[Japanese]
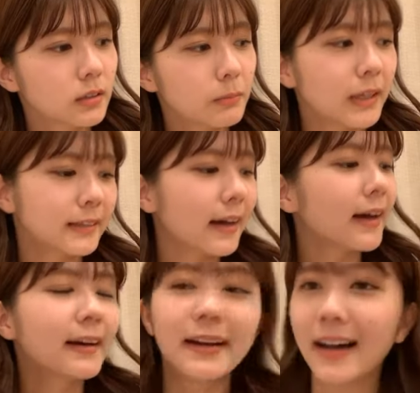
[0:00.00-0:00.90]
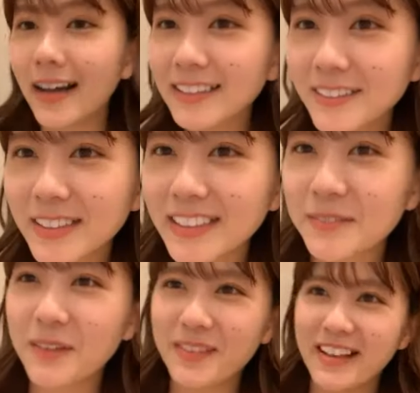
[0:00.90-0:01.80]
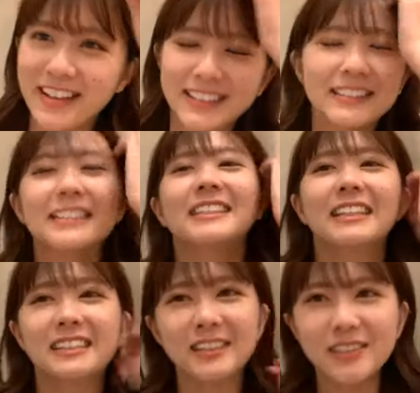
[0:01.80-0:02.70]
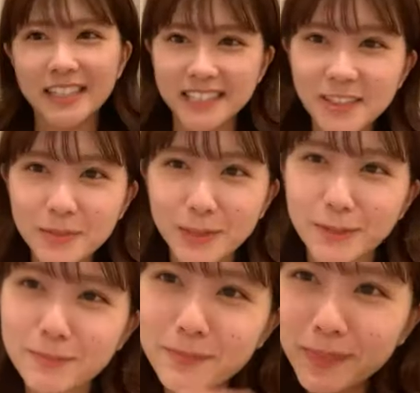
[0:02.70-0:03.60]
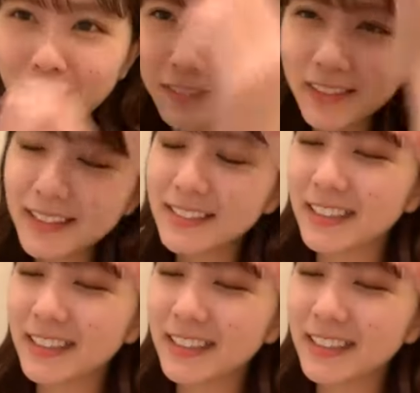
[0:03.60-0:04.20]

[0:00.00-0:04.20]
まあいっか後で決めますじゃあ一応月曜日の変わらず